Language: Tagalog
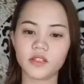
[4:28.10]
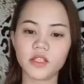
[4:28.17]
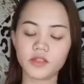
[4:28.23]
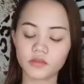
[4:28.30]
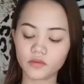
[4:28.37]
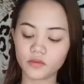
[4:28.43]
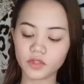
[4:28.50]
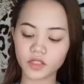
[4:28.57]

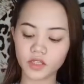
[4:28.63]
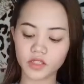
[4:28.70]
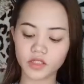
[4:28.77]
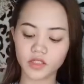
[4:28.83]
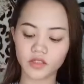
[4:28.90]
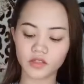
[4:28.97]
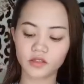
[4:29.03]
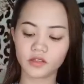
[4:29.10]
dito ko na lang
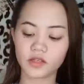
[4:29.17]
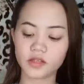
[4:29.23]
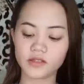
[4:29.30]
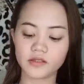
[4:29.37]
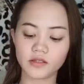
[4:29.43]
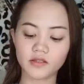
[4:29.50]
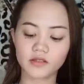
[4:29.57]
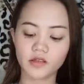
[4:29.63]
syempre
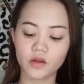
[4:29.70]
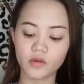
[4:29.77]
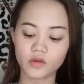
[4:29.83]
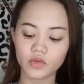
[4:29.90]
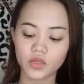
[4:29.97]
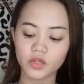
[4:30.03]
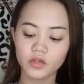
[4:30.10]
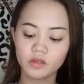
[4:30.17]
sa isa
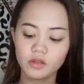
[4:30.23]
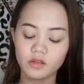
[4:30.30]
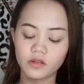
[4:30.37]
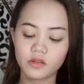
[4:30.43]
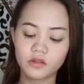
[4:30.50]
ko siya